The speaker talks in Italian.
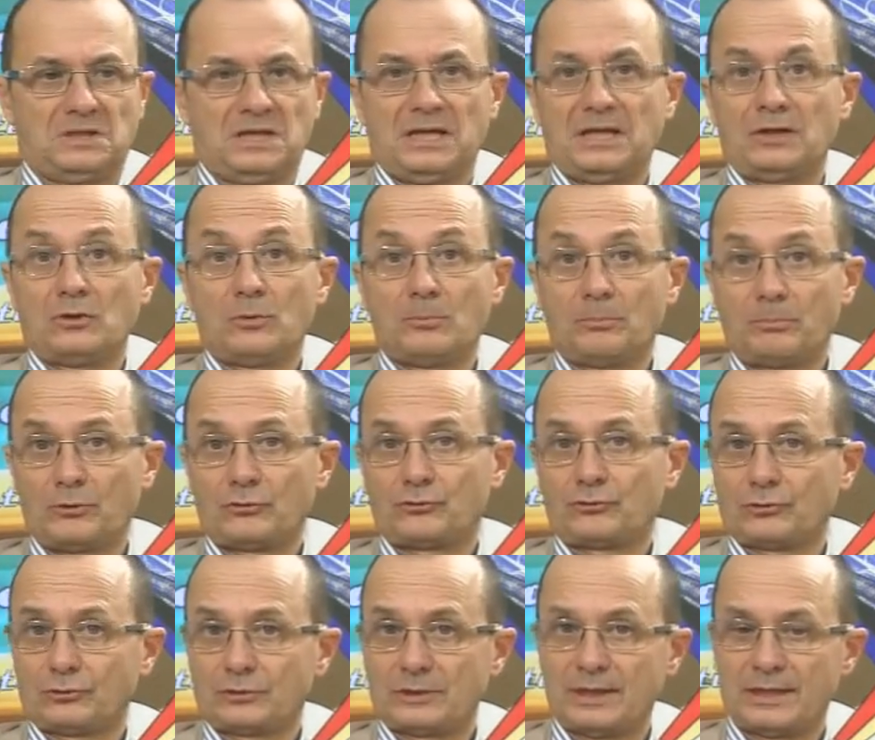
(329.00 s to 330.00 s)
e non
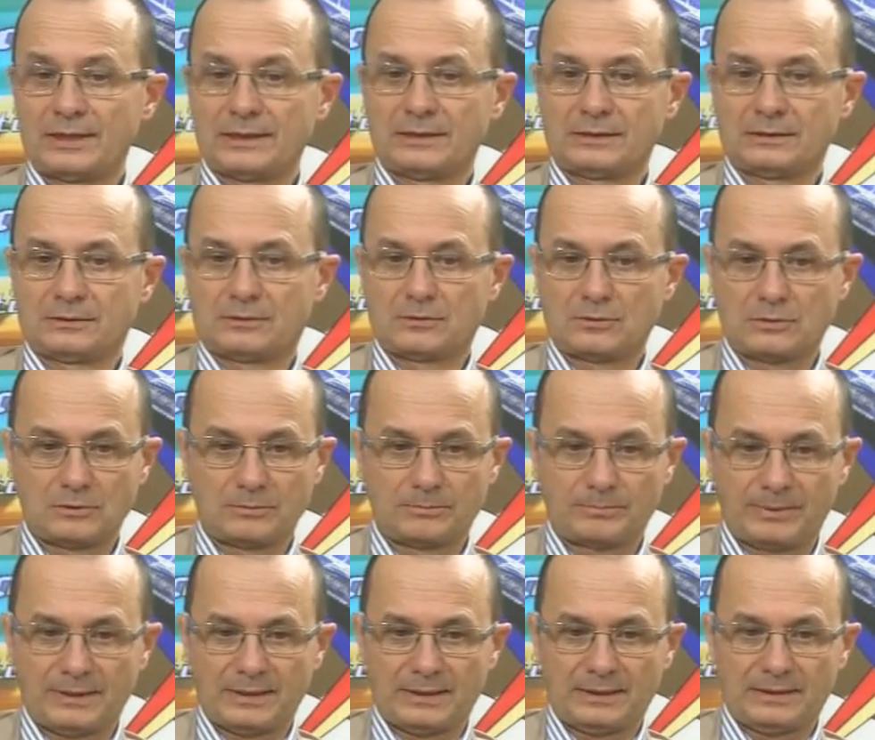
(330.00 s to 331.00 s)
posso dare
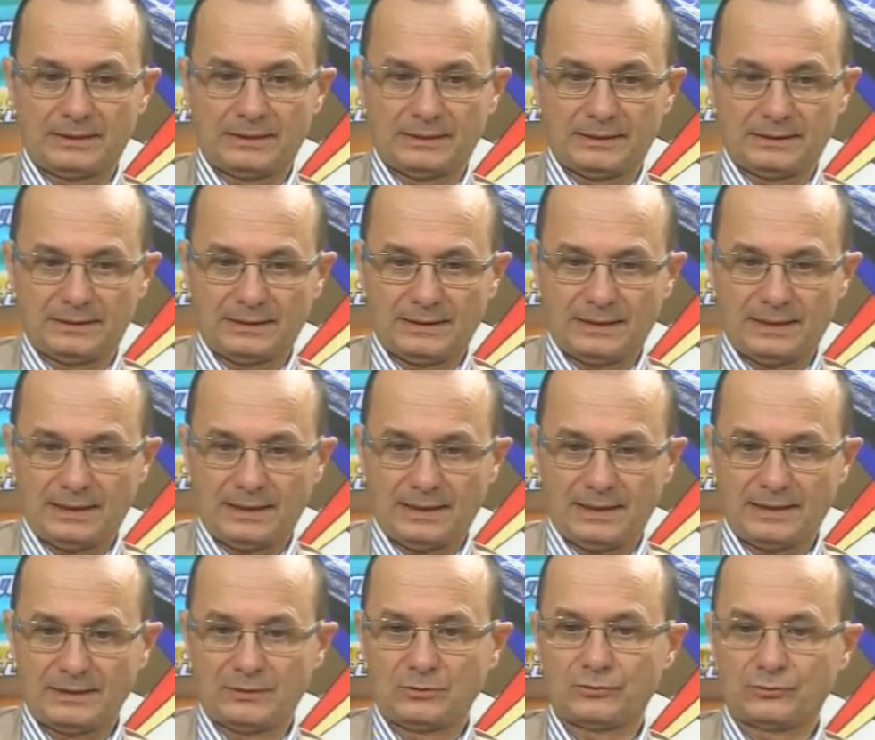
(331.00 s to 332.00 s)
colpa
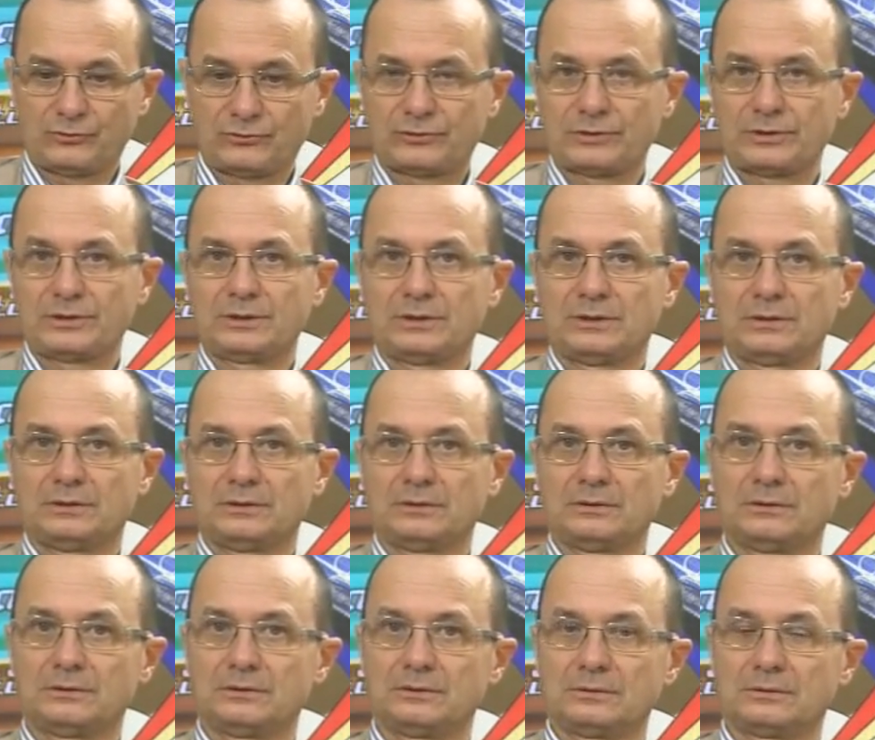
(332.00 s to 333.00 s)
ai nostri
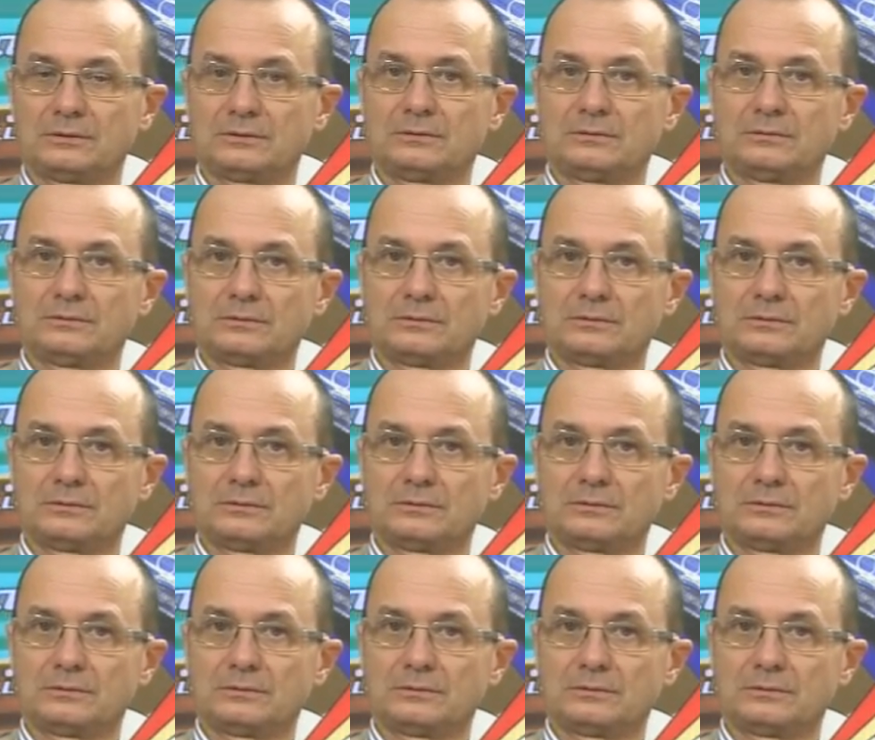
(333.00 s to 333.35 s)
eh,